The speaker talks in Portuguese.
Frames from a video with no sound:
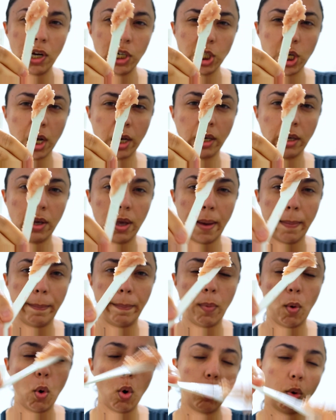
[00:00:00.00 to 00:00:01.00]
achar que é
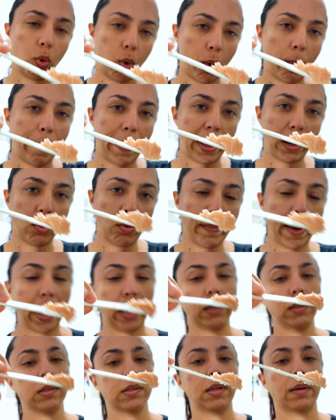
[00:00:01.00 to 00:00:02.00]
pouco, eu pego
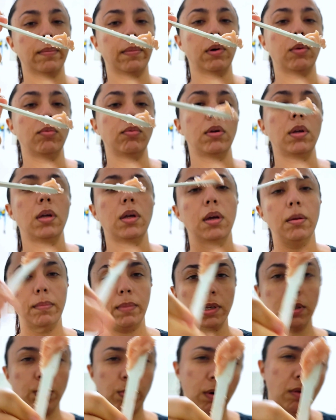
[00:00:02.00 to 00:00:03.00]
mais, tá bom?
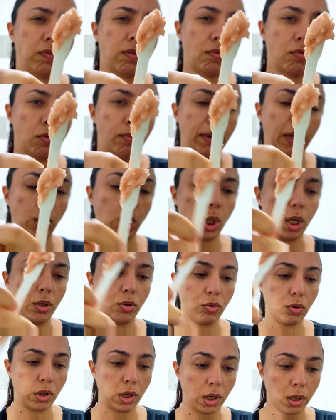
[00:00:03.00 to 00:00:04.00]
Mas provavelmente é
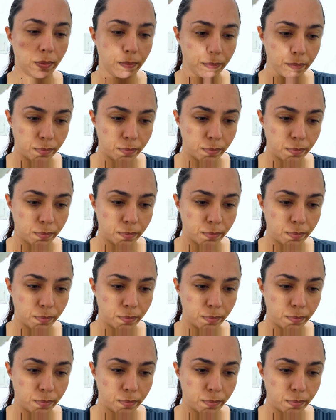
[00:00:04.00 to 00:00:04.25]
isso aqui.